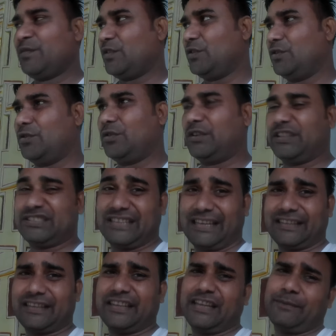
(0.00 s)
तो
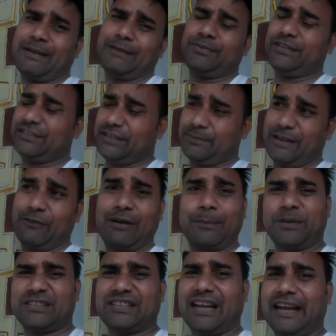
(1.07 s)
स्नान करने के बाद फिर से मैं
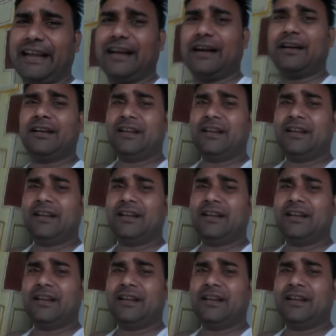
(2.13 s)
वापस आया